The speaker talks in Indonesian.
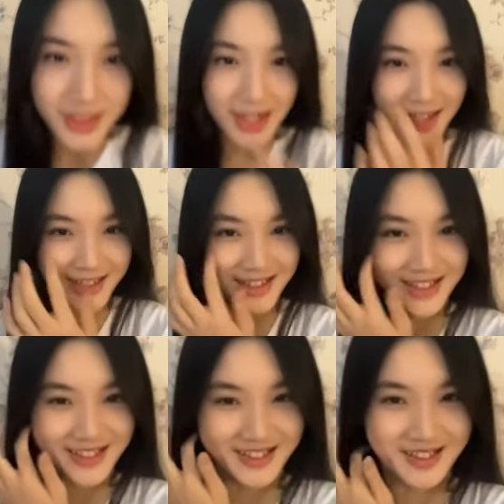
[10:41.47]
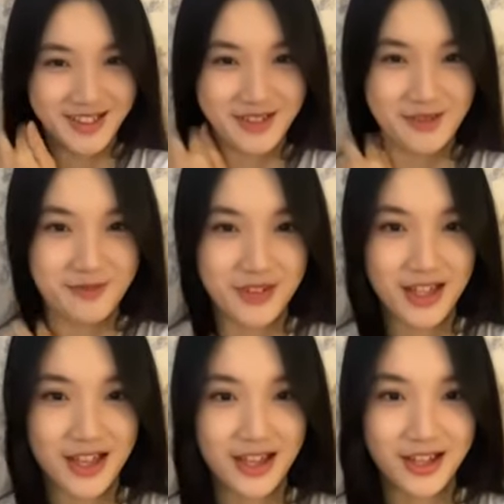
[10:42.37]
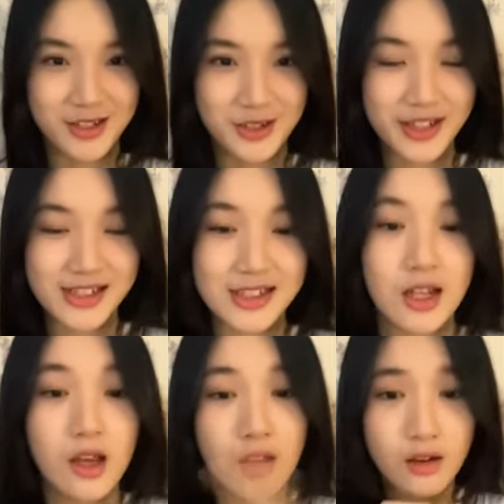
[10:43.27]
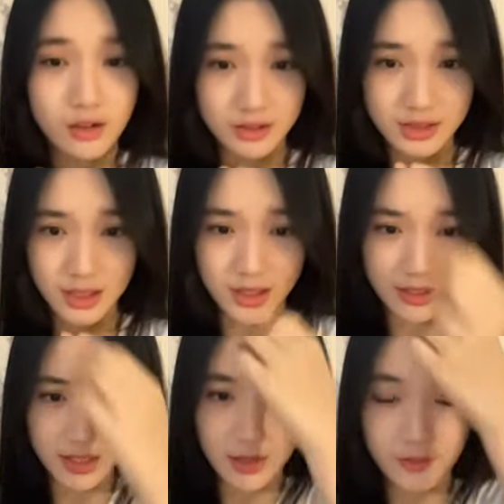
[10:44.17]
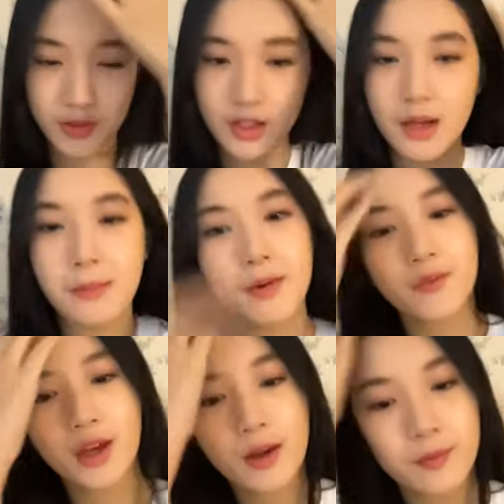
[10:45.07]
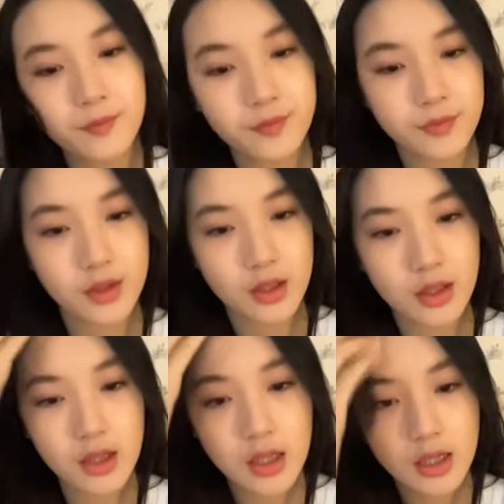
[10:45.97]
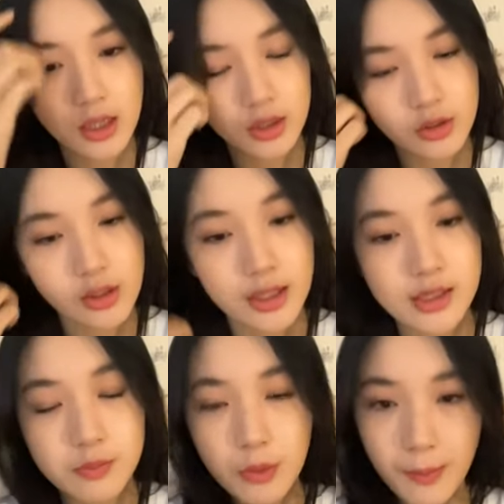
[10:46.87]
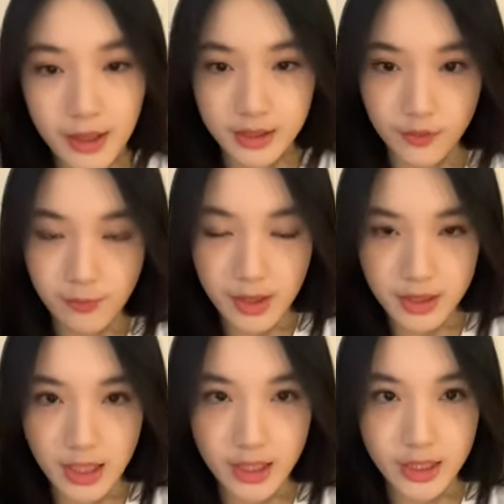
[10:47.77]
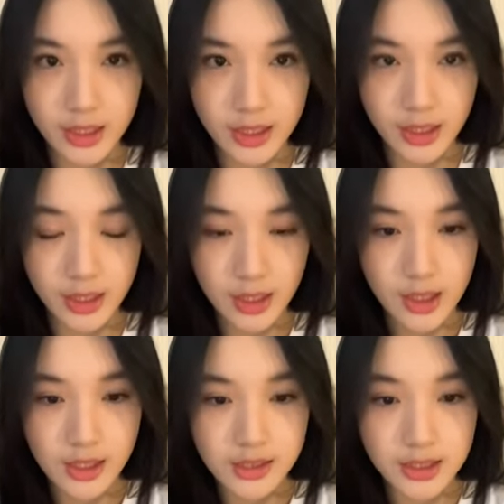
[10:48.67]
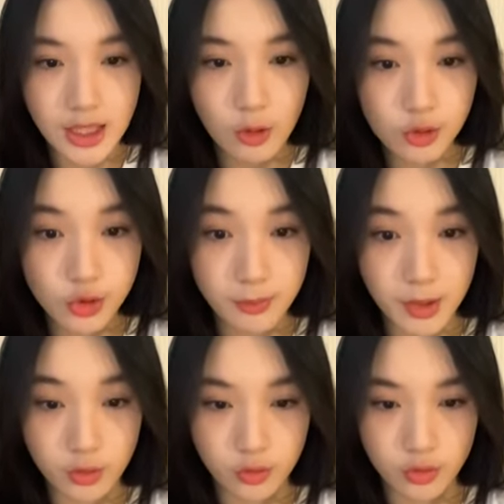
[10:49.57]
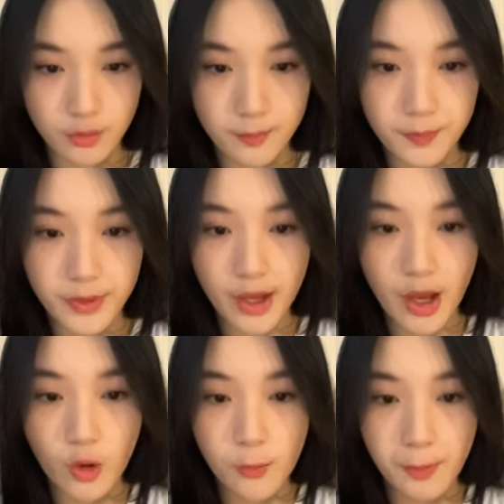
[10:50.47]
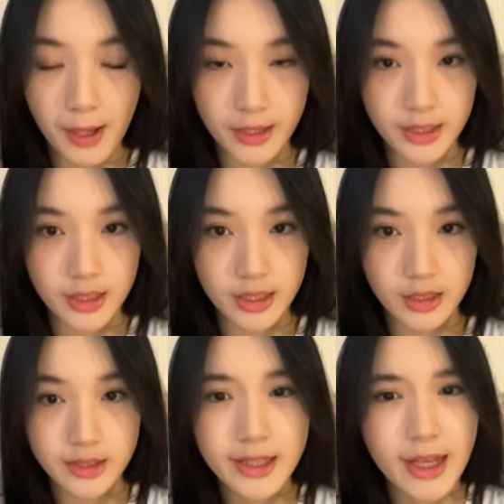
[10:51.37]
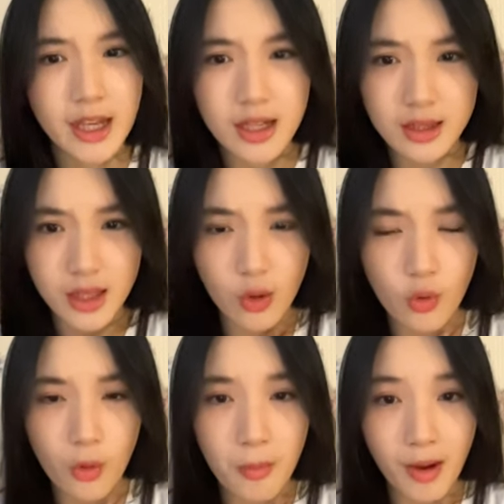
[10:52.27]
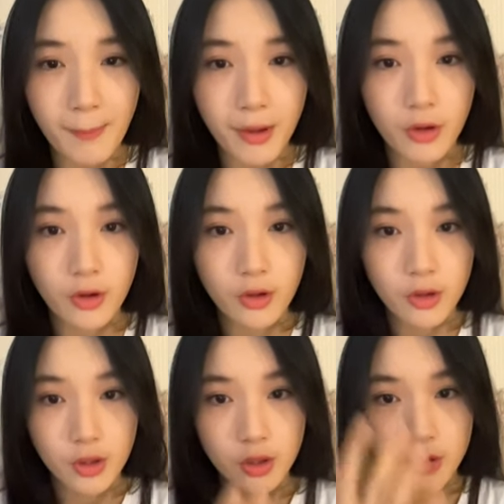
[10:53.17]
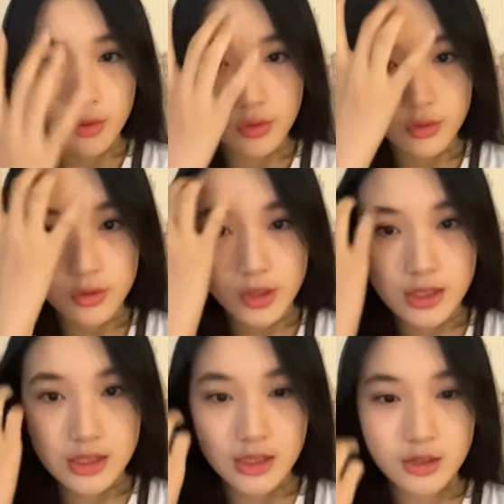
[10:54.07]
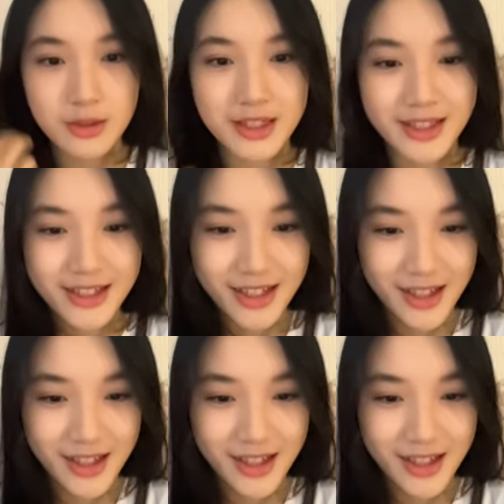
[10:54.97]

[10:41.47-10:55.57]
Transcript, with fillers: telat aku Kristen oh salah server kak maaf ya gak tau guys Bob aktif banget hari ini jadi aku cuman duduk aku panggil dia kayak ngerti aku ngomong apa loh untung udah selesai jalan